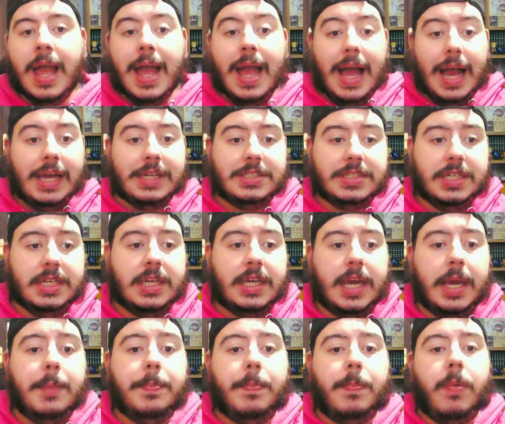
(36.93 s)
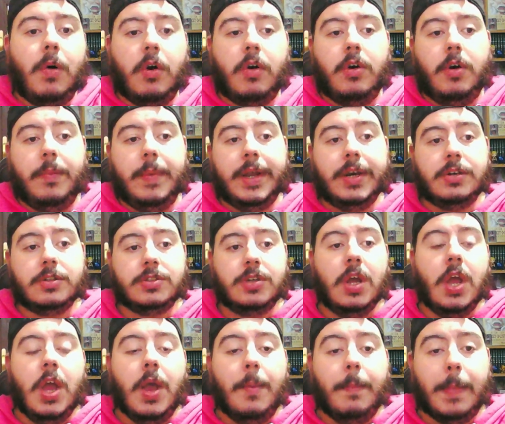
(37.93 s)
Así que por lo menos
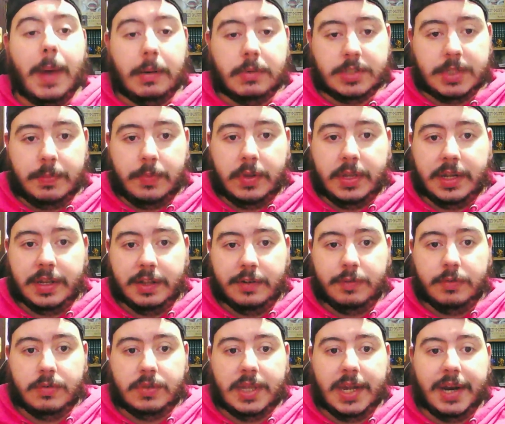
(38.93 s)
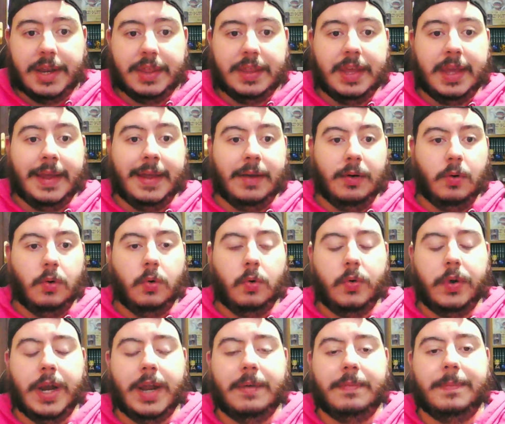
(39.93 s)
vamos a poder disfrutar de
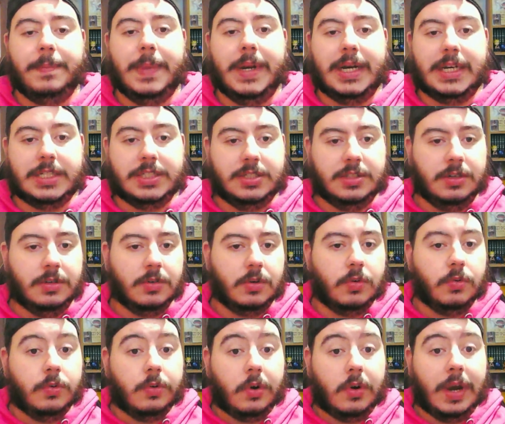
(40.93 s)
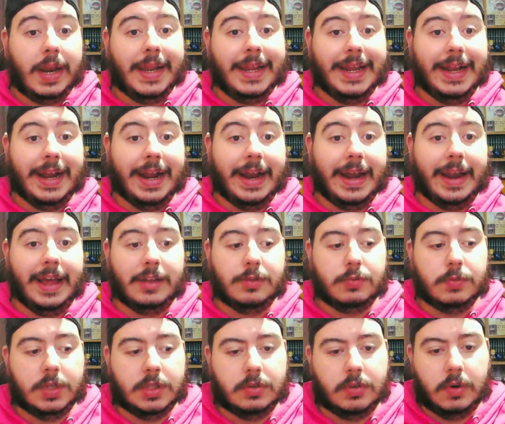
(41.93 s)
una versión con un online
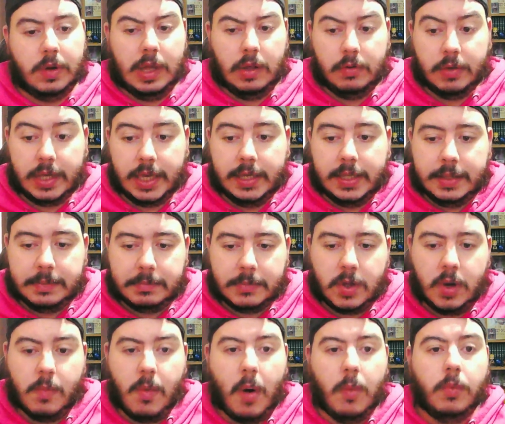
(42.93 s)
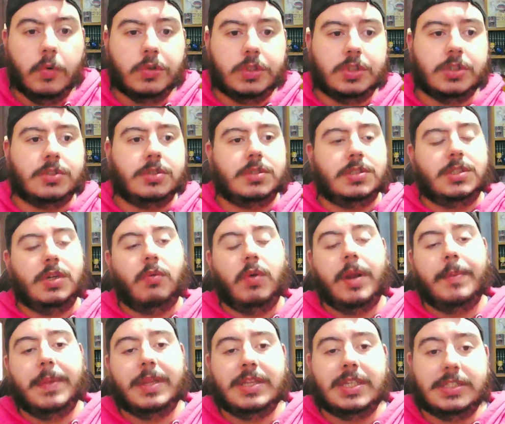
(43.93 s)
gratuito, aunque como muchos
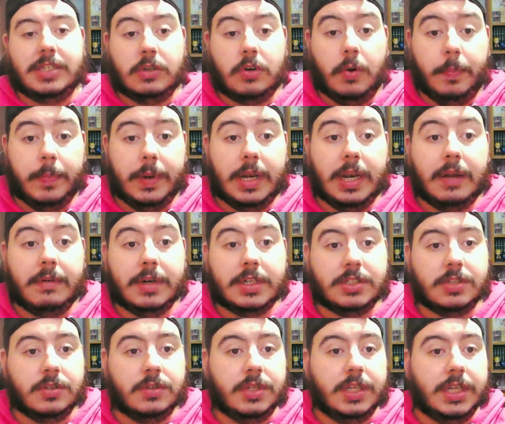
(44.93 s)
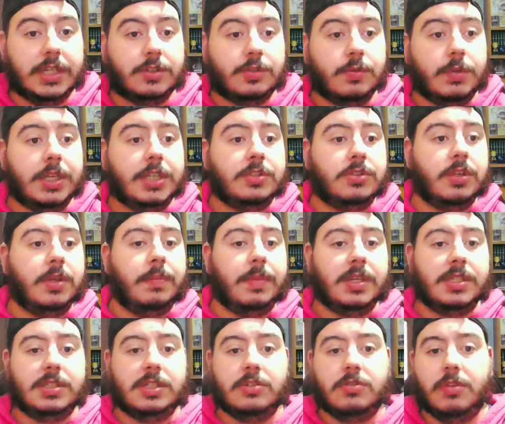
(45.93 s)
seguramente se compren la versión de Switch o de
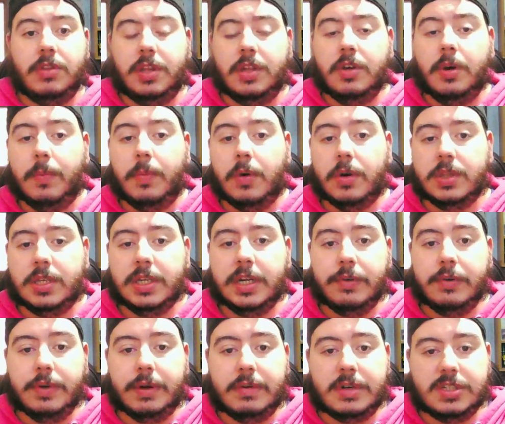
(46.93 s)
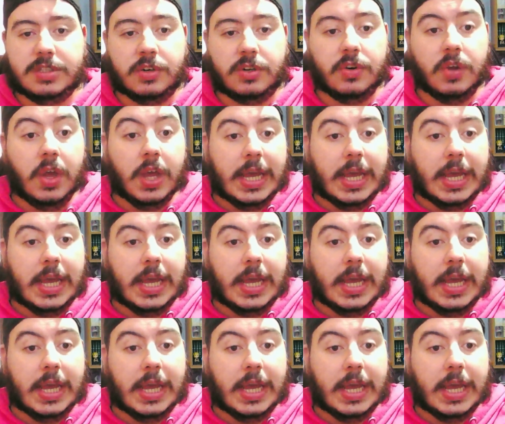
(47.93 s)
PlayStation 5 por tener una versión